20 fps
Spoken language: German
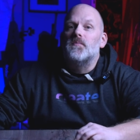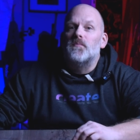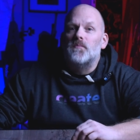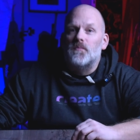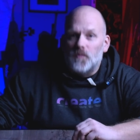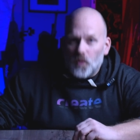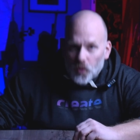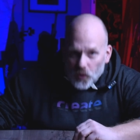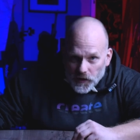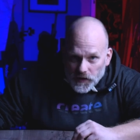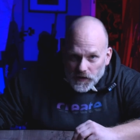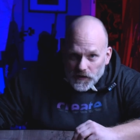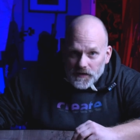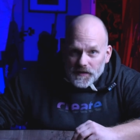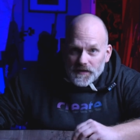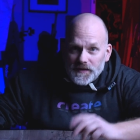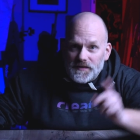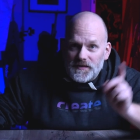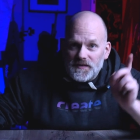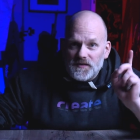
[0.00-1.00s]
Moin!
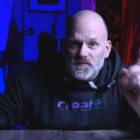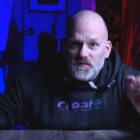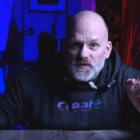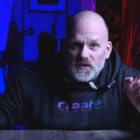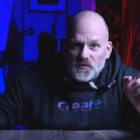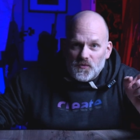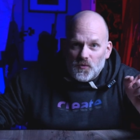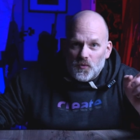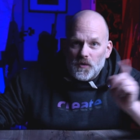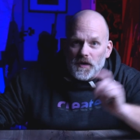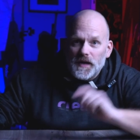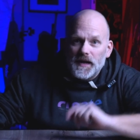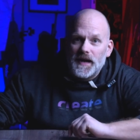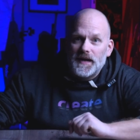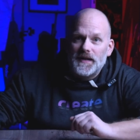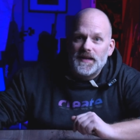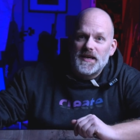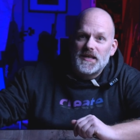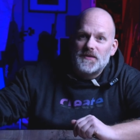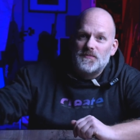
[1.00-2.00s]
In diesem Video
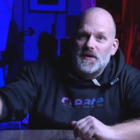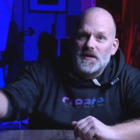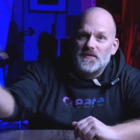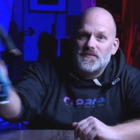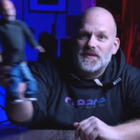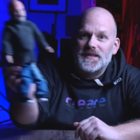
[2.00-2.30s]
erkläre ich mal,